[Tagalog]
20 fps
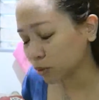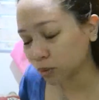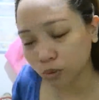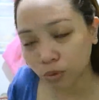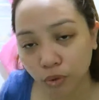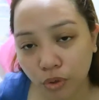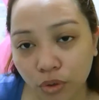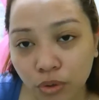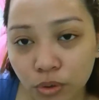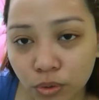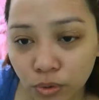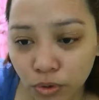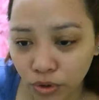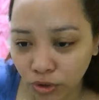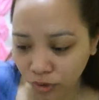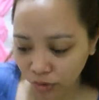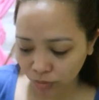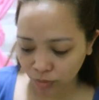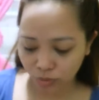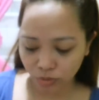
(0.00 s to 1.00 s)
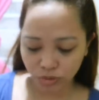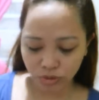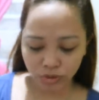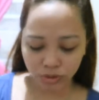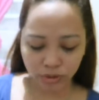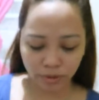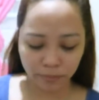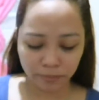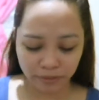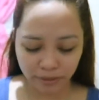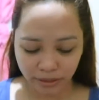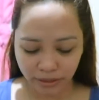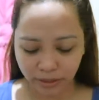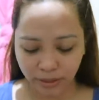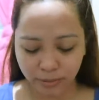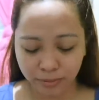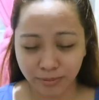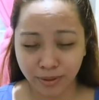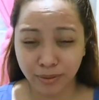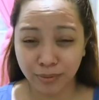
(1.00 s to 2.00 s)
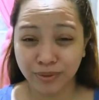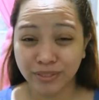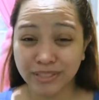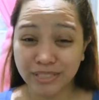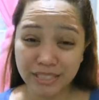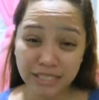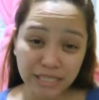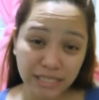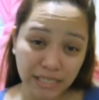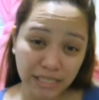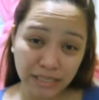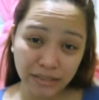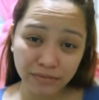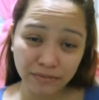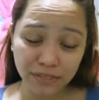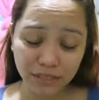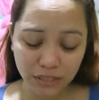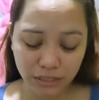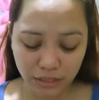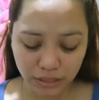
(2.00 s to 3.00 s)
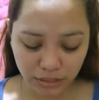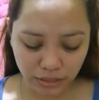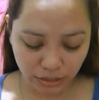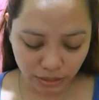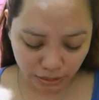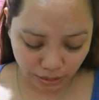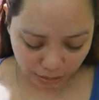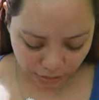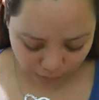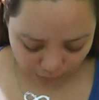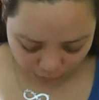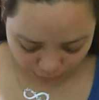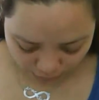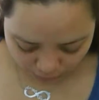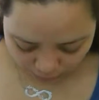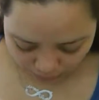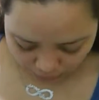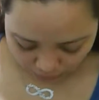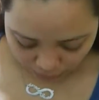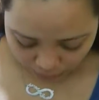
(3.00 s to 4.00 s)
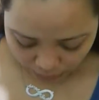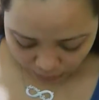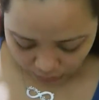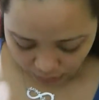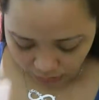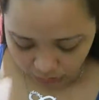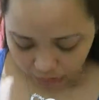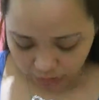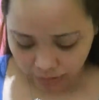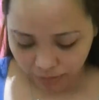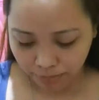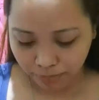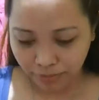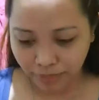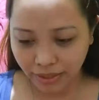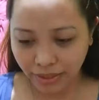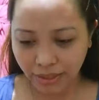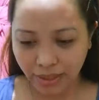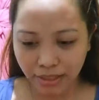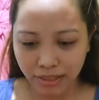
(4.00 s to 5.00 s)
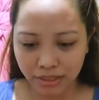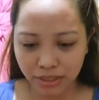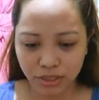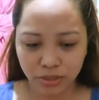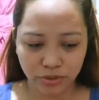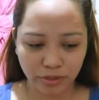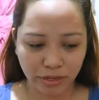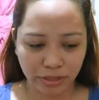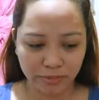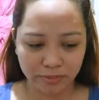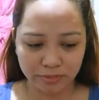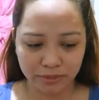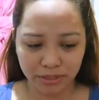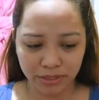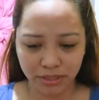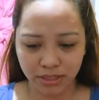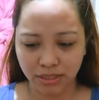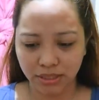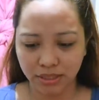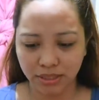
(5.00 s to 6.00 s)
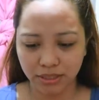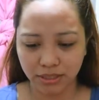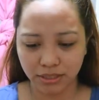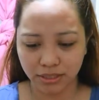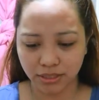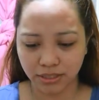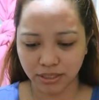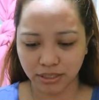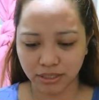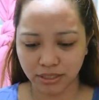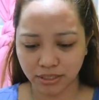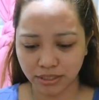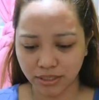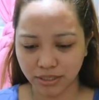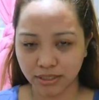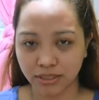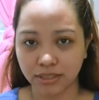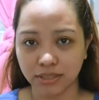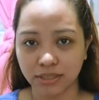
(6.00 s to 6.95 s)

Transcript: to, you know, use something na mga with sleeves, ganyan. Pink stripes na